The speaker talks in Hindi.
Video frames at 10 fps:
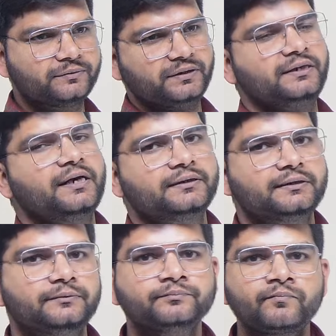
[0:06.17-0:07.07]
है अभिनंदन
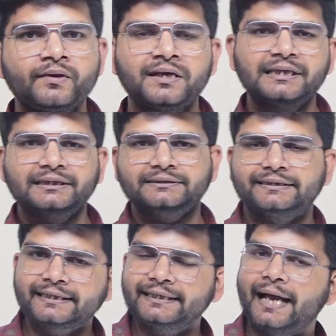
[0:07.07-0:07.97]

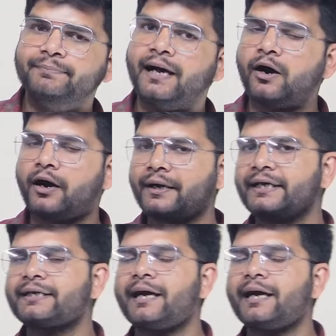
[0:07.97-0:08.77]
जैसे कि आपका ऑडिट